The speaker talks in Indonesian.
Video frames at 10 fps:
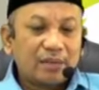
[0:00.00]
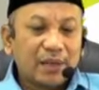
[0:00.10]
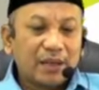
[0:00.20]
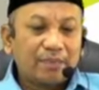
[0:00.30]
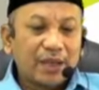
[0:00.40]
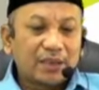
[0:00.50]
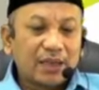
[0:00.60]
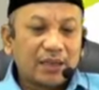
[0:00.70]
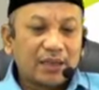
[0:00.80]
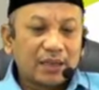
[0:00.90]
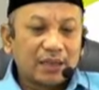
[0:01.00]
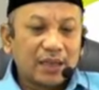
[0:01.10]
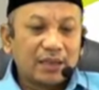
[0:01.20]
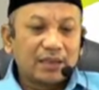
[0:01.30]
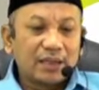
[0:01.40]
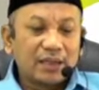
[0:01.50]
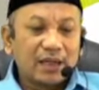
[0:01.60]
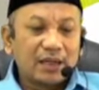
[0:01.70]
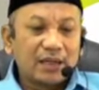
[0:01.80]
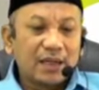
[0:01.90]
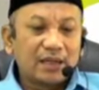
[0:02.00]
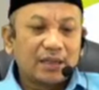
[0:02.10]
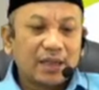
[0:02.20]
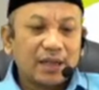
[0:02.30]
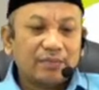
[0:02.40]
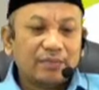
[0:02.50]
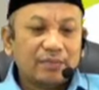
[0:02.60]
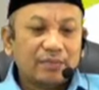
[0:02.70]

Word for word: melepaskan ikatan sehingga ringan dalam